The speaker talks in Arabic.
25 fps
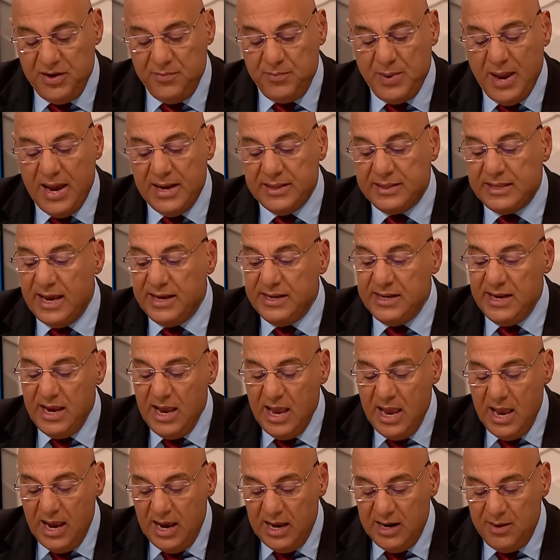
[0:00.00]
في بقى
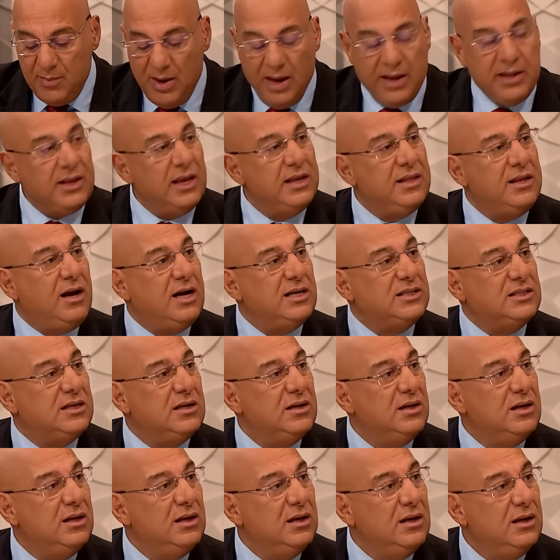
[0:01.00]
تاني
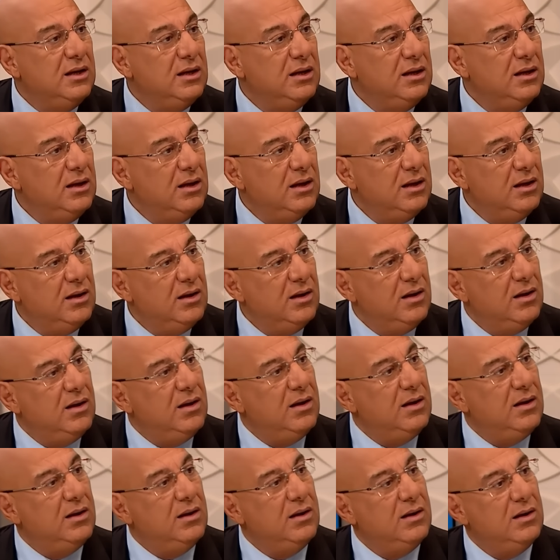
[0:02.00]
خلينا نسال
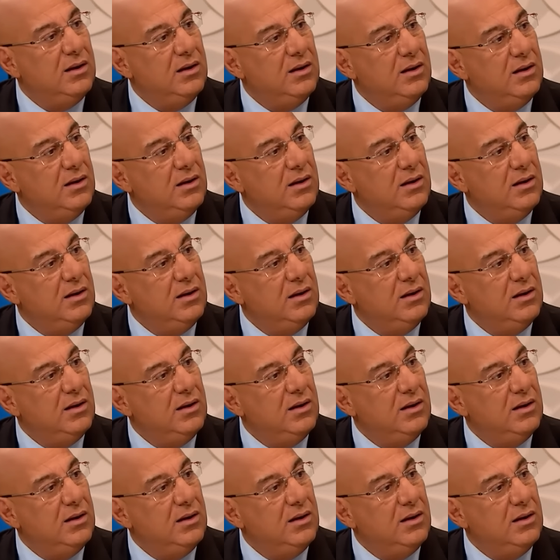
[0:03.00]
هنا آه.